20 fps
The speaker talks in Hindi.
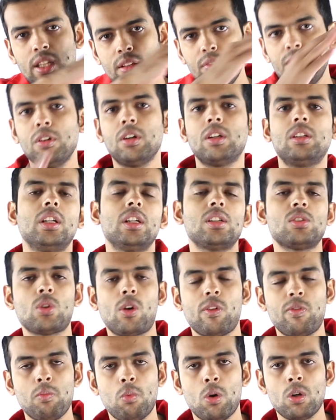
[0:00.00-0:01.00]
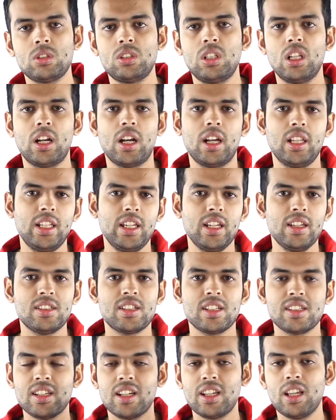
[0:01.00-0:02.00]
मैंने फर्दर सॉफ्ट बॉक्स लगा लिया है
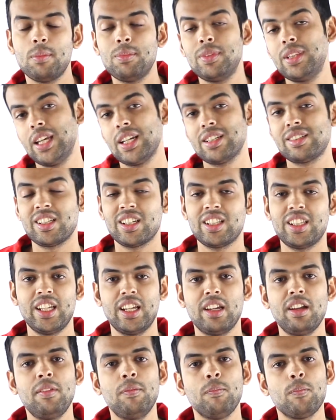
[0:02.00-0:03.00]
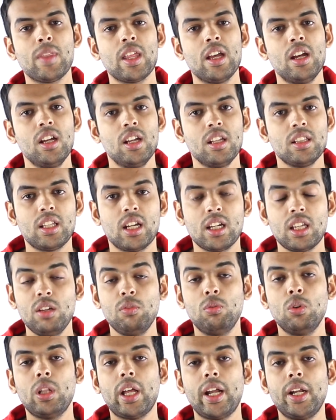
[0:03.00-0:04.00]
जैसा कि आप देख सकते हैं ताकि
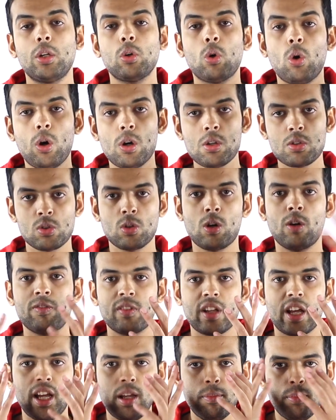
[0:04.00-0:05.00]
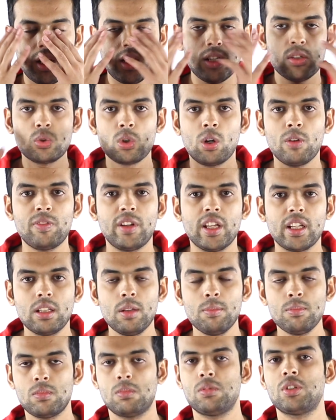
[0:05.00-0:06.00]
वो लाइट और सॉफ्ट आए मेरी सॉफ्ट
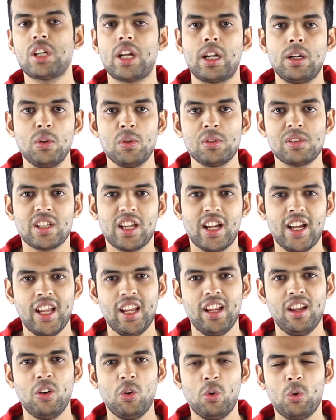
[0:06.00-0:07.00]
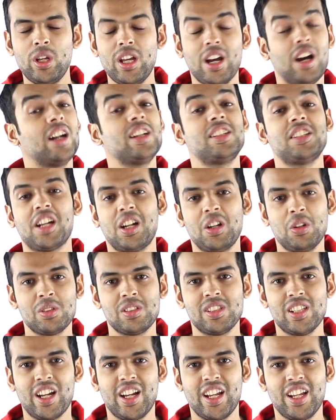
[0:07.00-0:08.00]
एकदम शेडोज़ आए कोई हार्ड
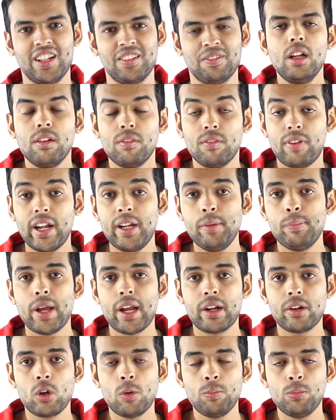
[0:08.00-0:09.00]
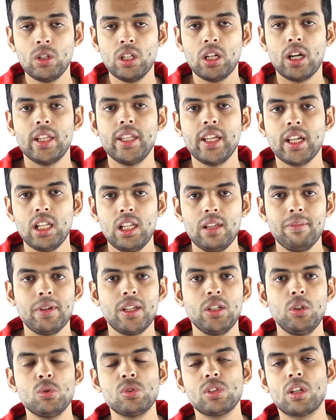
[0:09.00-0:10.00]
शेडोज़ ना आए वाइट बैकड्रॉप को लगाने के लिए मैं
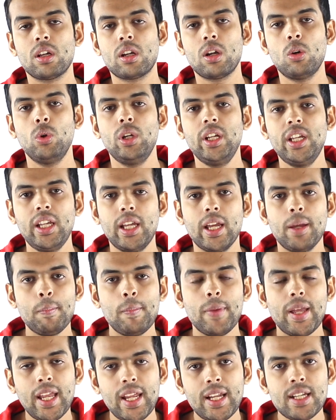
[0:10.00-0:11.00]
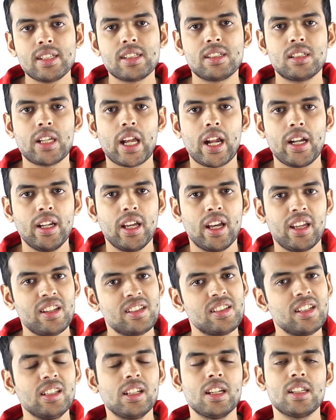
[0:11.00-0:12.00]
यूज़ कर रहा हूँ ई एम एट स्टैंड
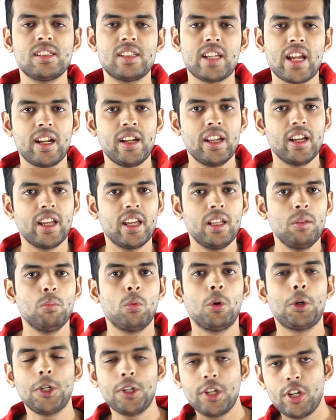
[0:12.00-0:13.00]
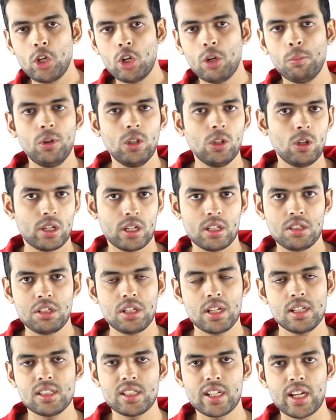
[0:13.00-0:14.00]
हरिसन का स्टैंड अगेन बहुत ड्यूरेबल और
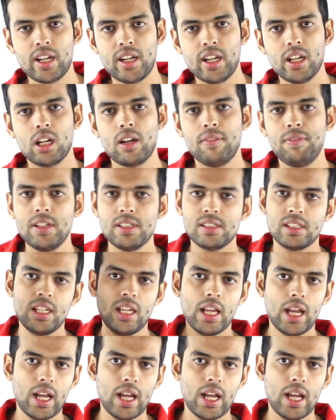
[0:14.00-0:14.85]
अच्छा स्टैंड है काफ़ी इसकी